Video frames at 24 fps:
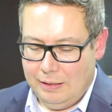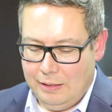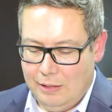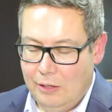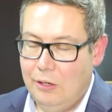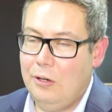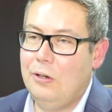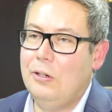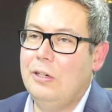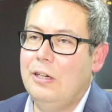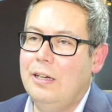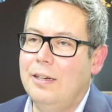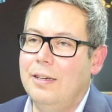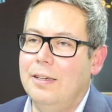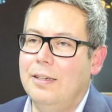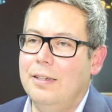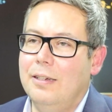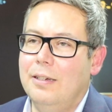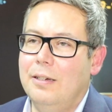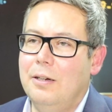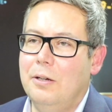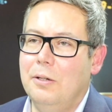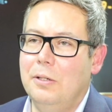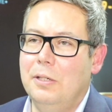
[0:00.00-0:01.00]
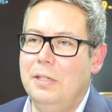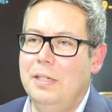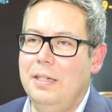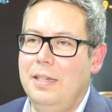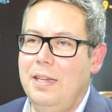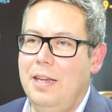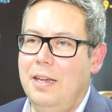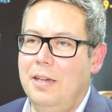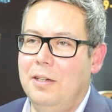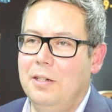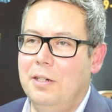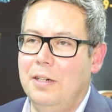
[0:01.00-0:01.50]
rok, e,
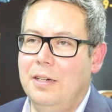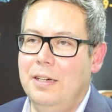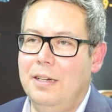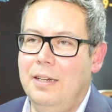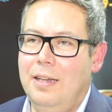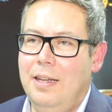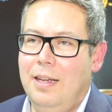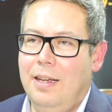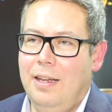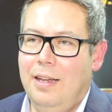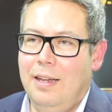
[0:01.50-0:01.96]
Kosynierzy.